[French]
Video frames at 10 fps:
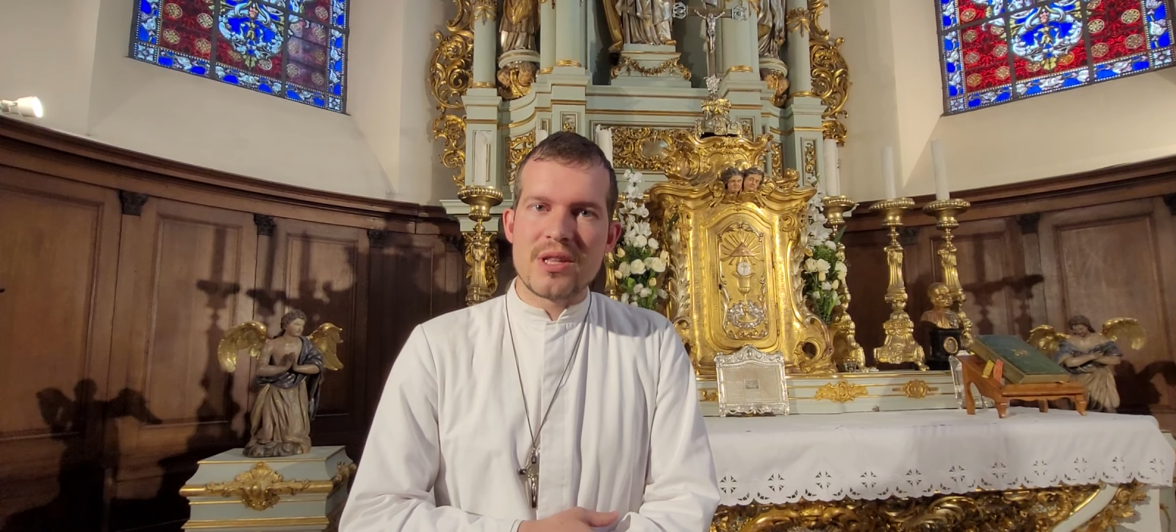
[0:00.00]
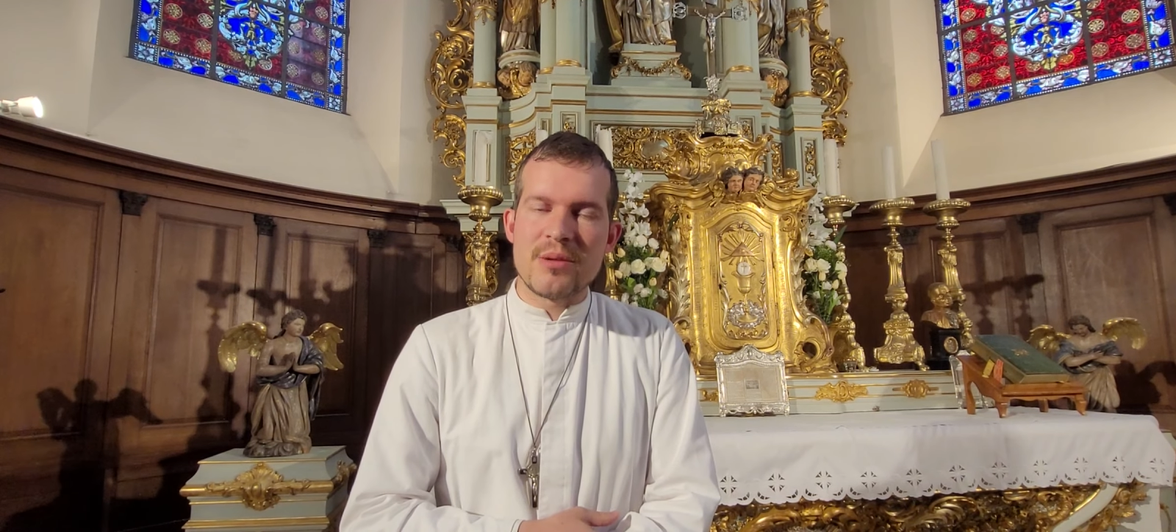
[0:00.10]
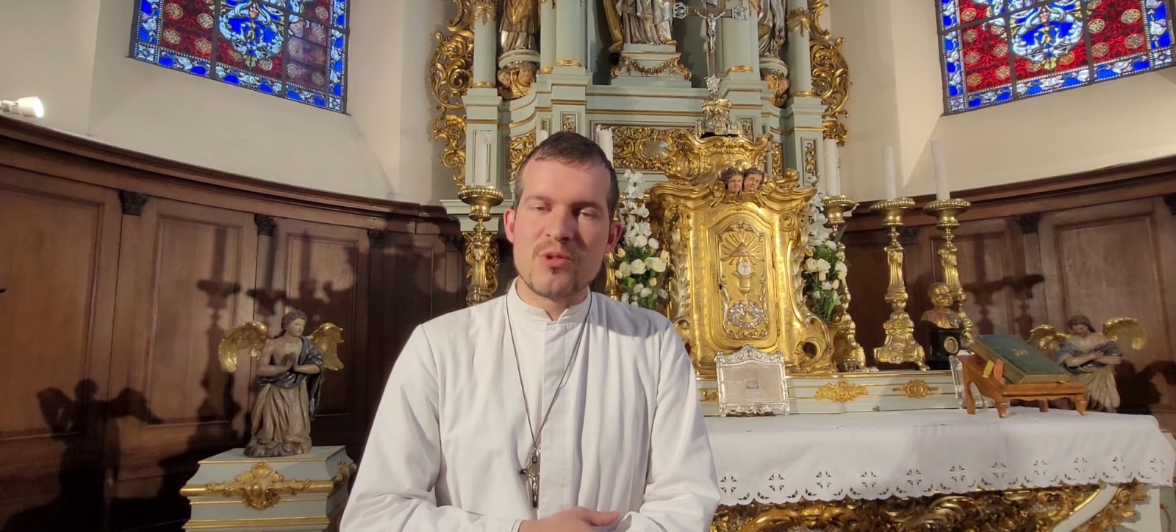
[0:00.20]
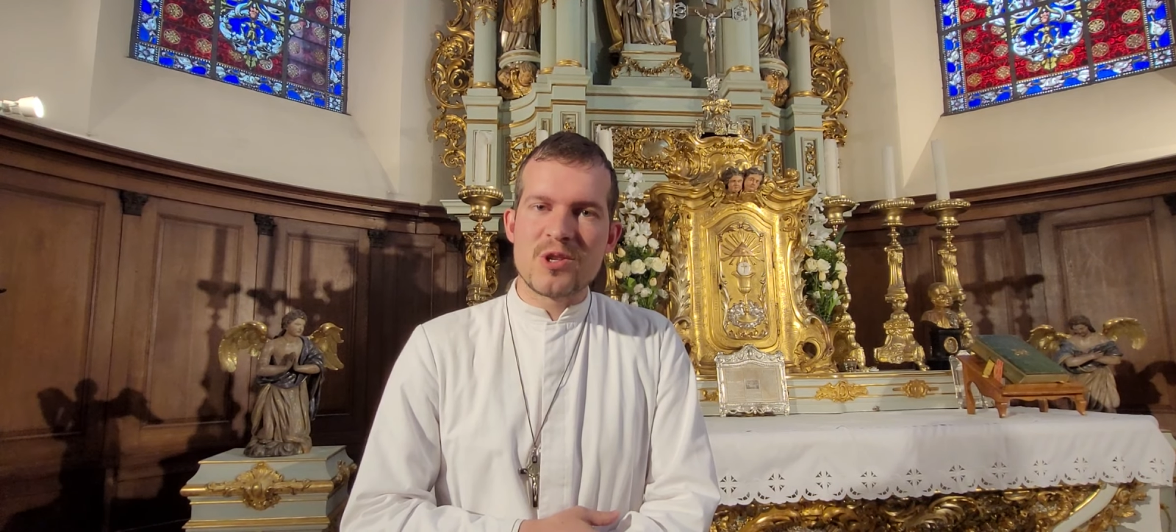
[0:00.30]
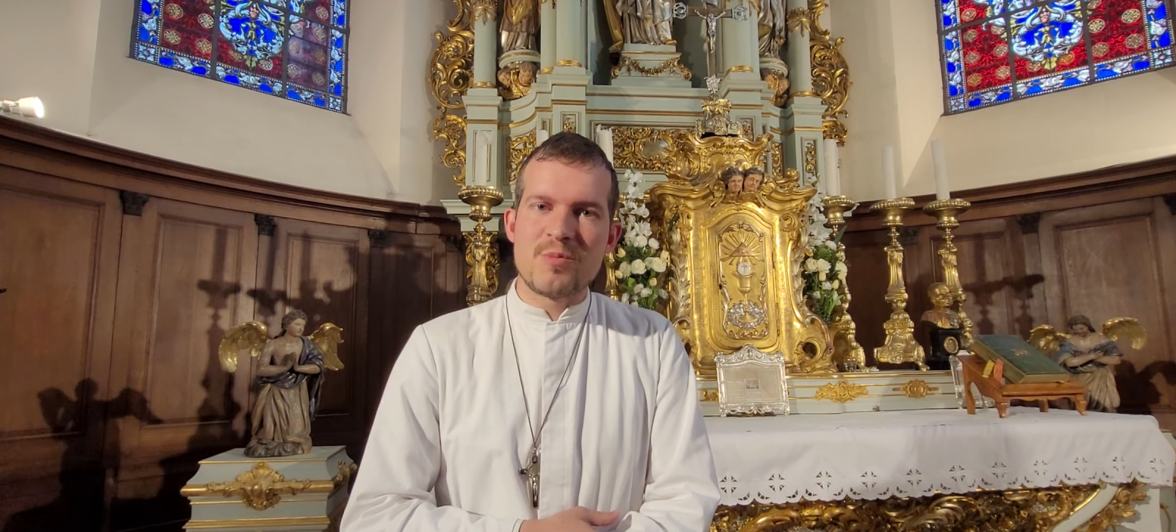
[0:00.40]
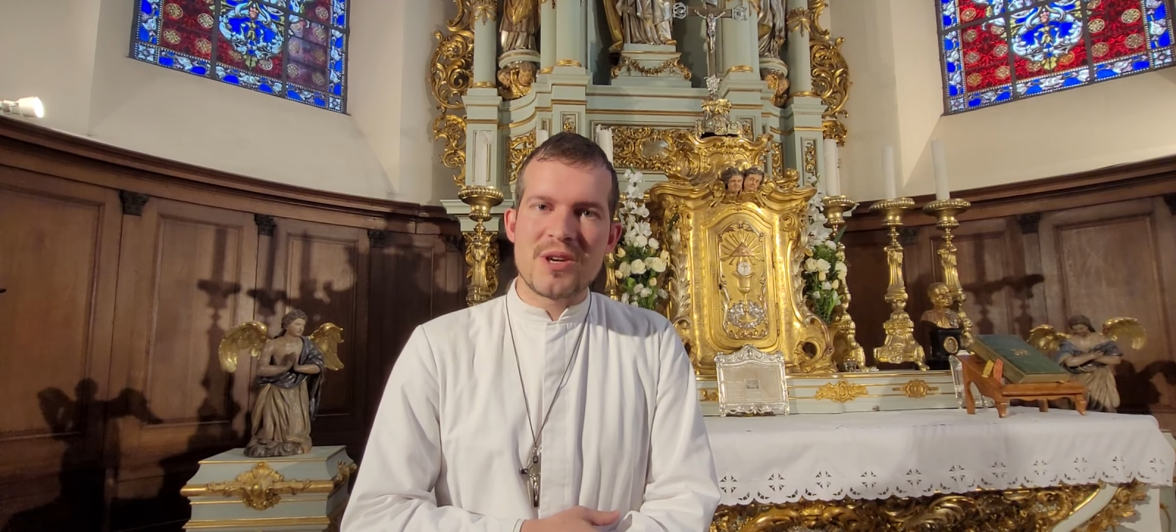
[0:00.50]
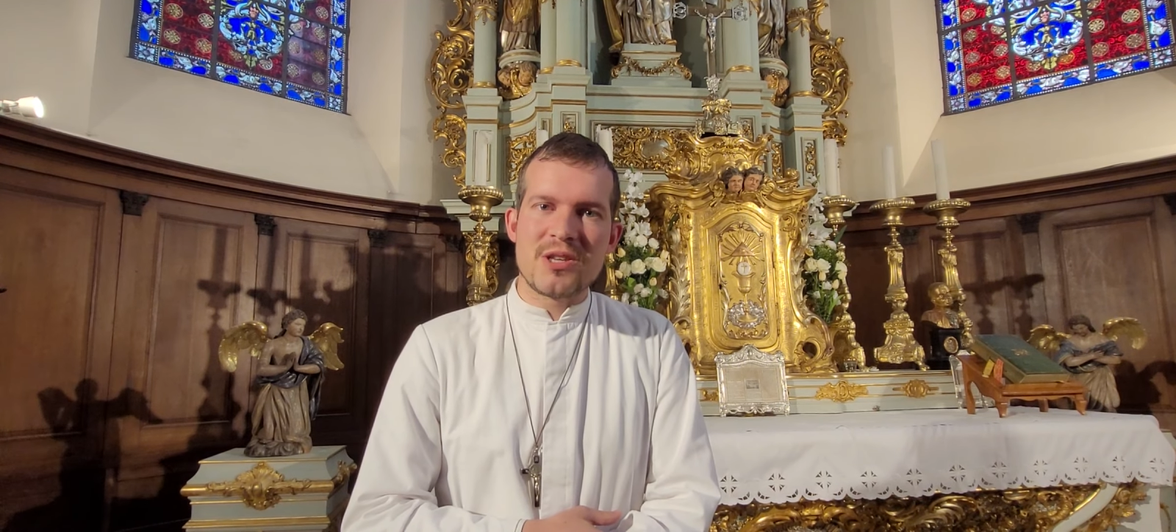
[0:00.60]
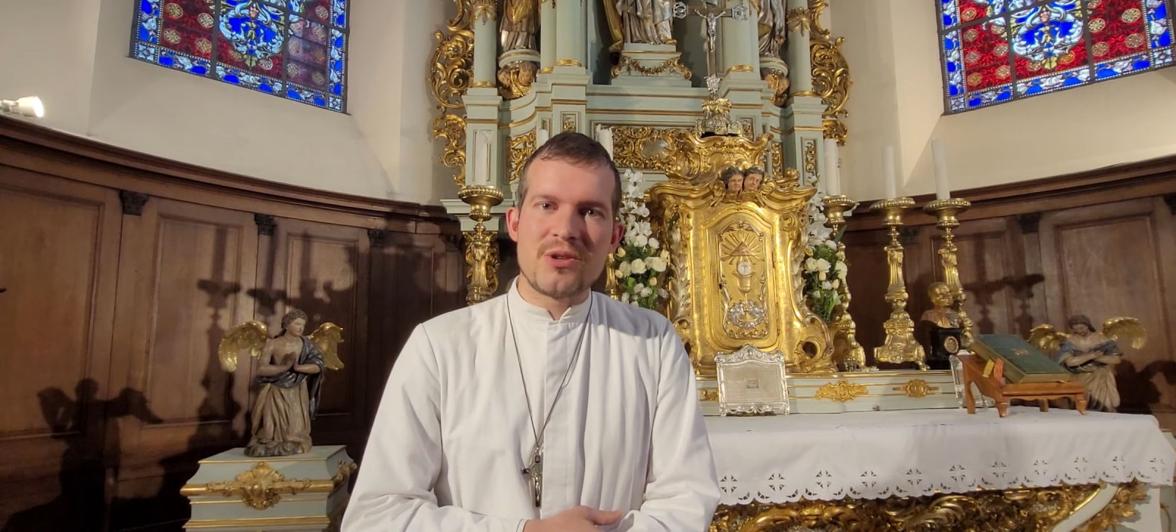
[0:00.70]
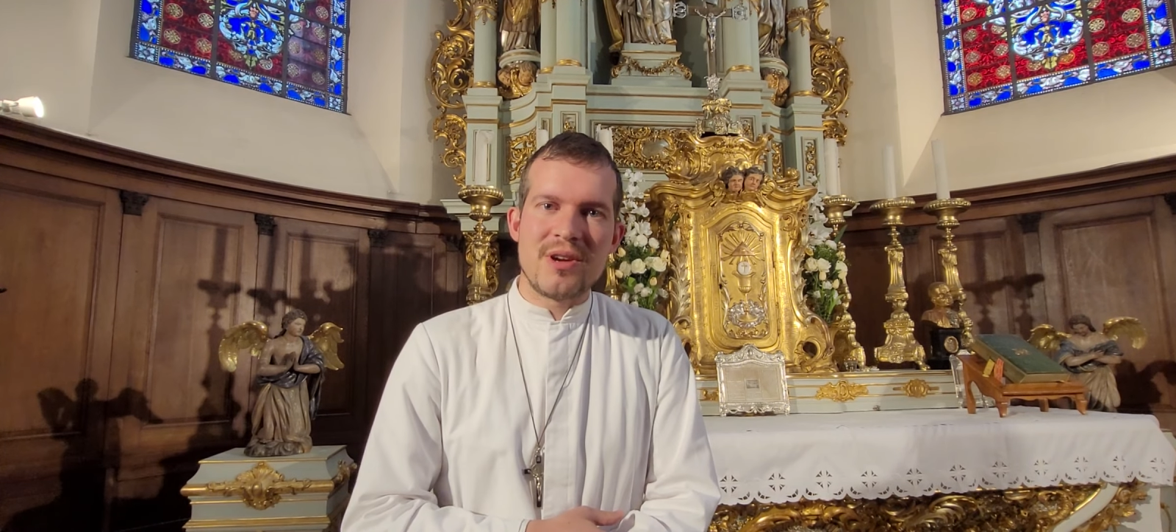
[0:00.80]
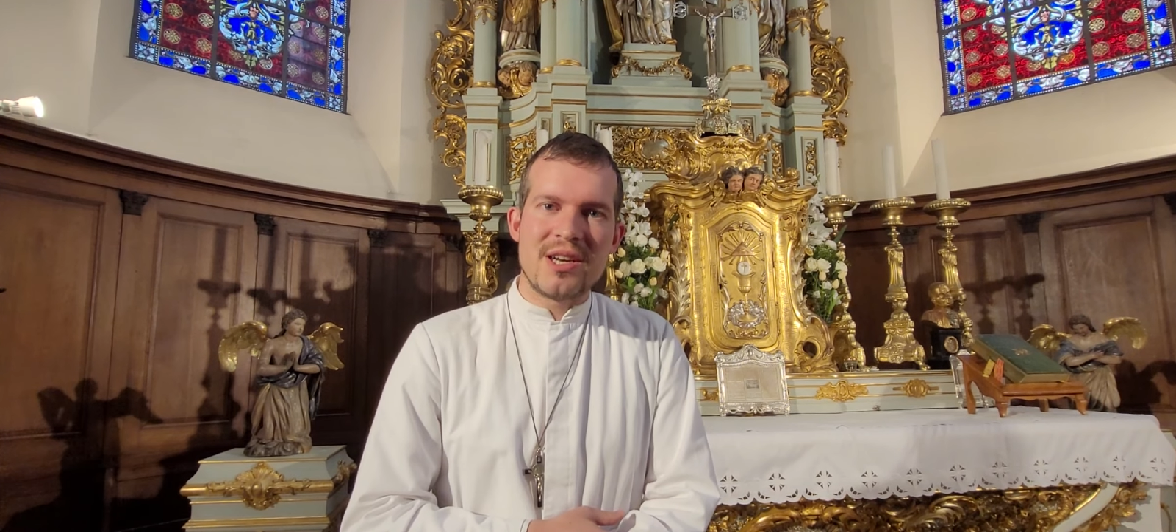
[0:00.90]
un amour
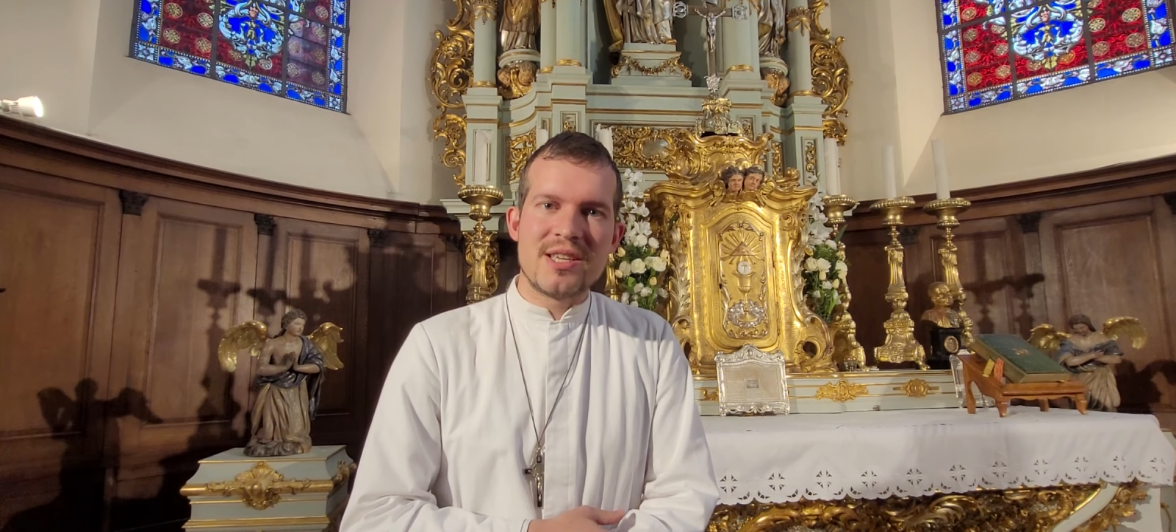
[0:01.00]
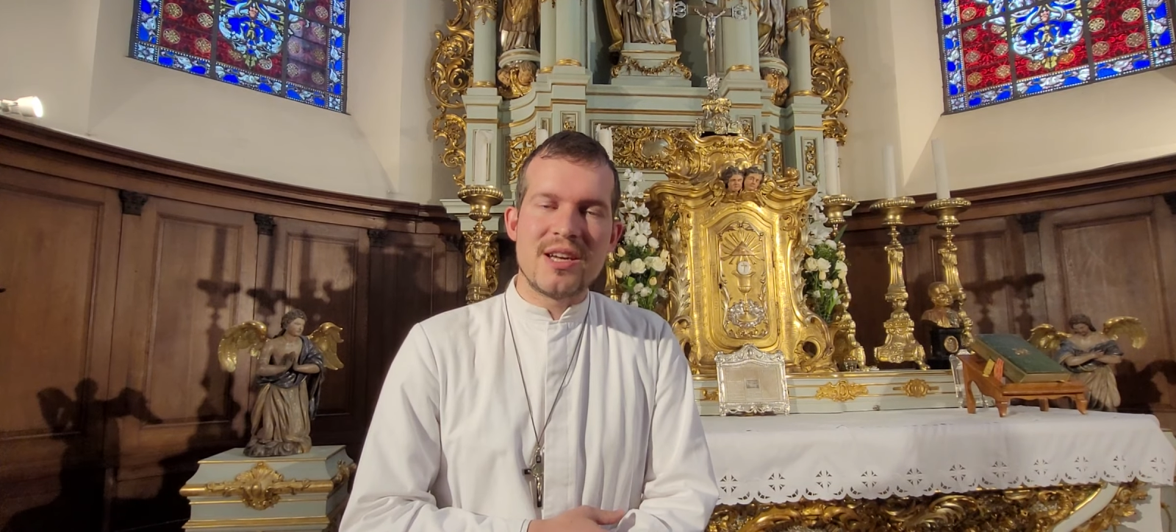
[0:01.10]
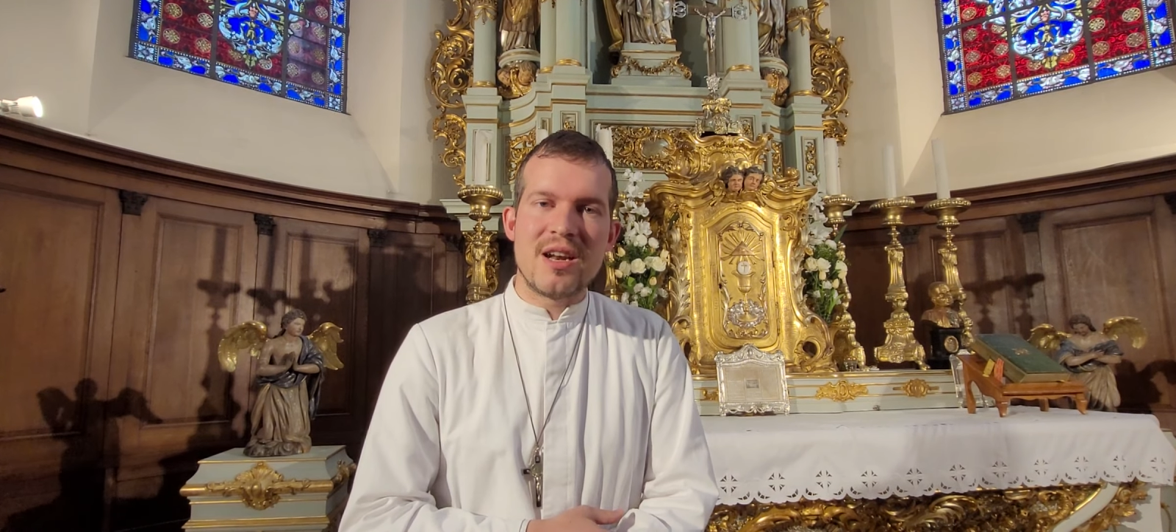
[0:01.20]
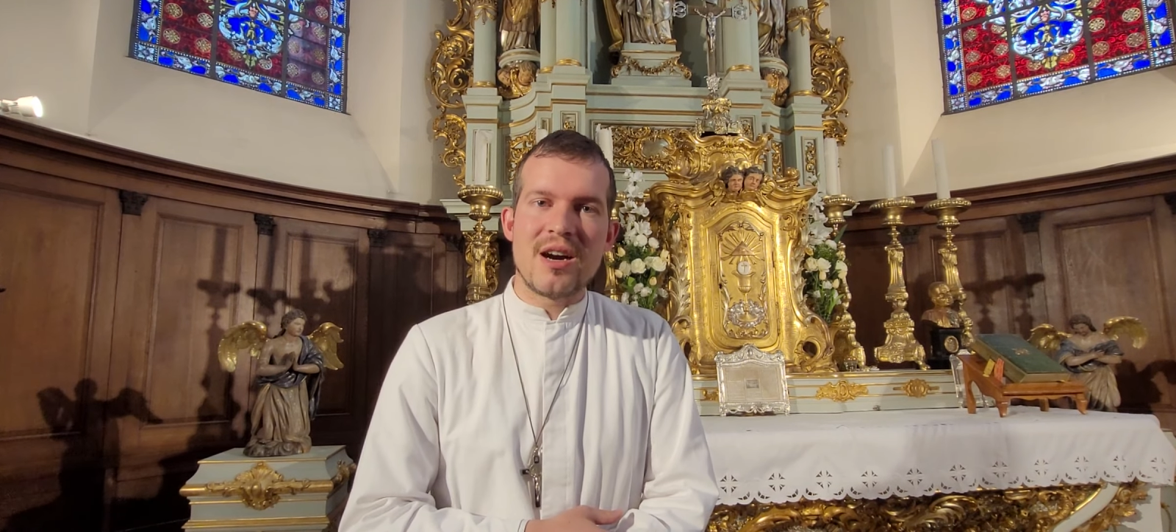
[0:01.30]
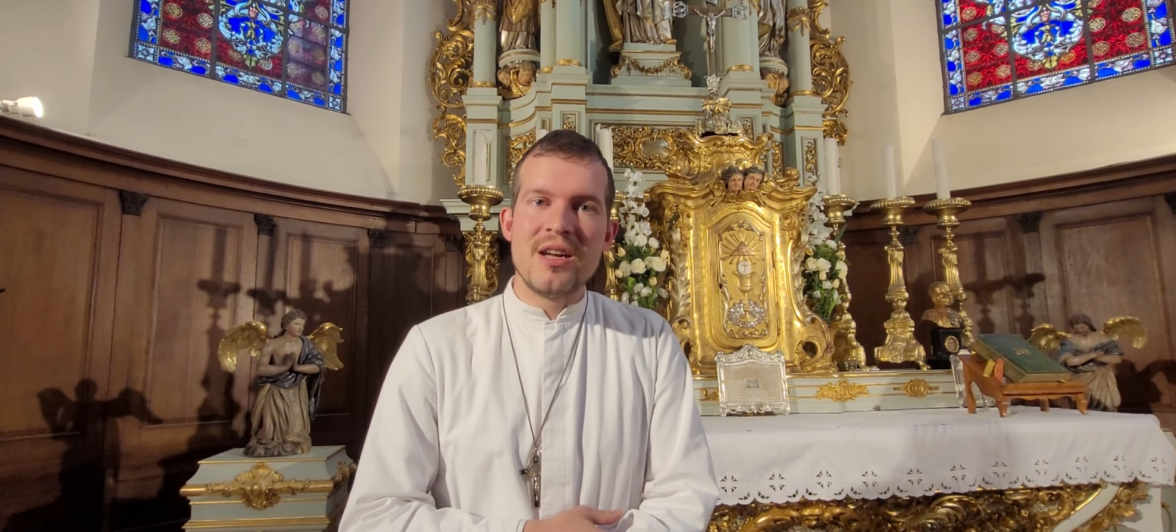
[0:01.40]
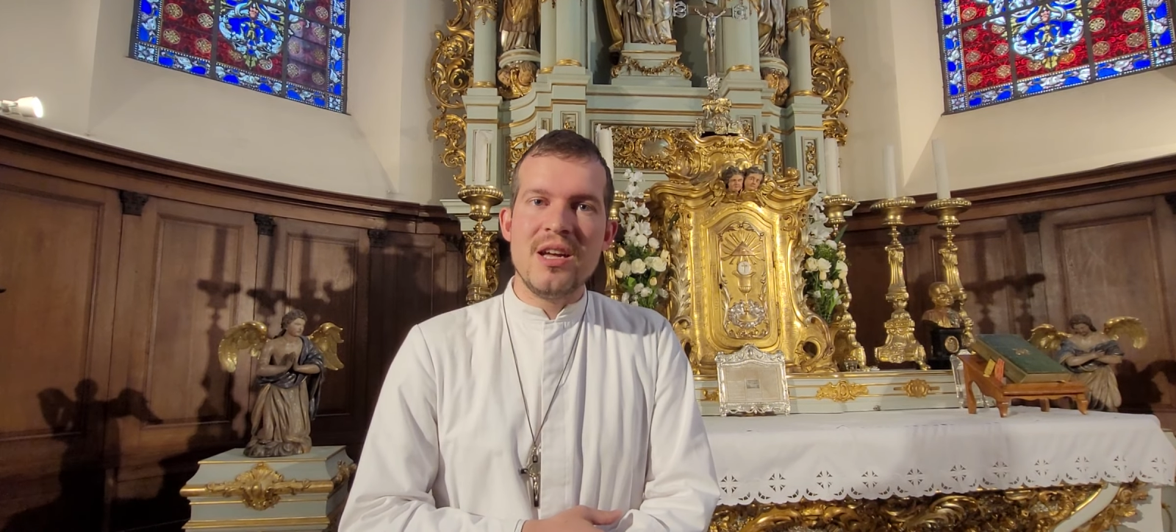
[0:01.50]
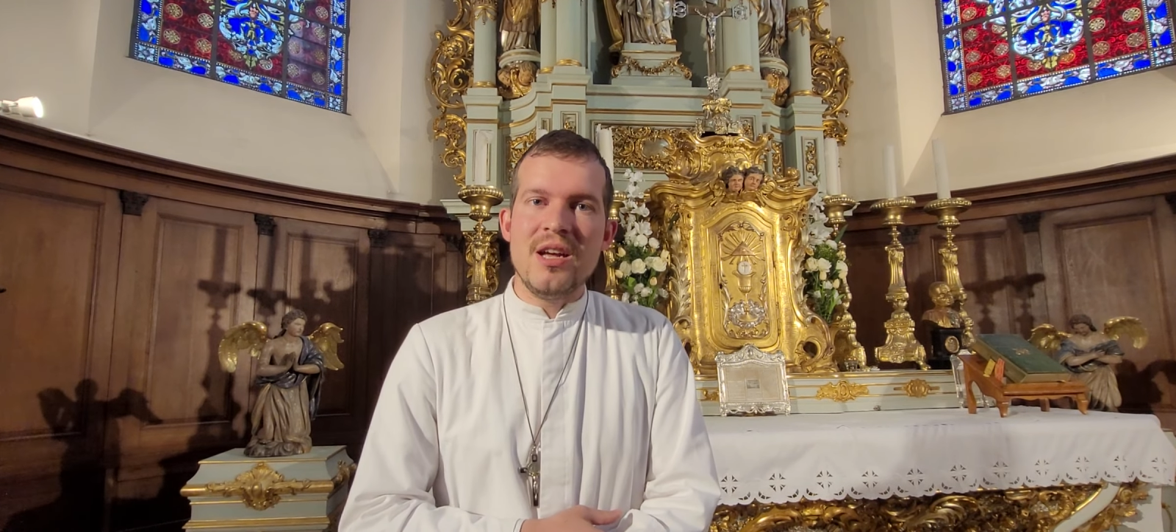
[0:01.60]
spirituel qui est là,